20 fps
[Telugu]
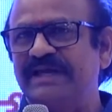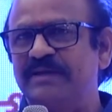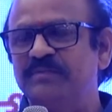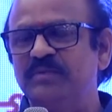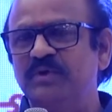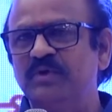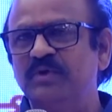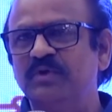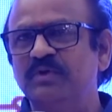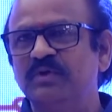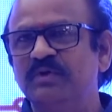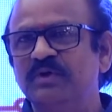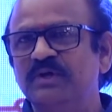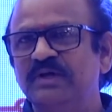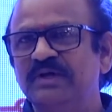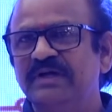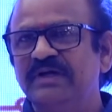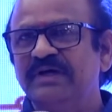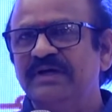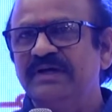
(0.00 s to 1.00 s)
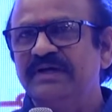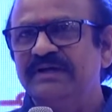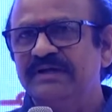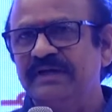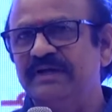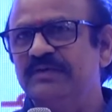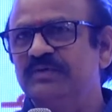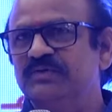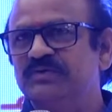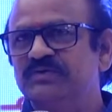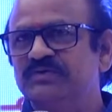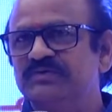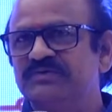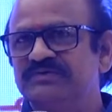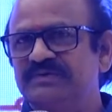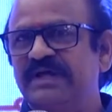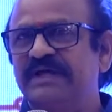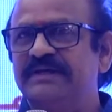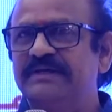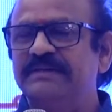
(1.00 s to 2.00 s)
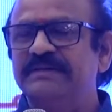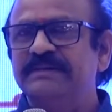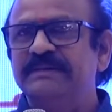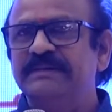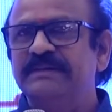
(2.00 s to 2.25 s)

టైంలో నేను సార్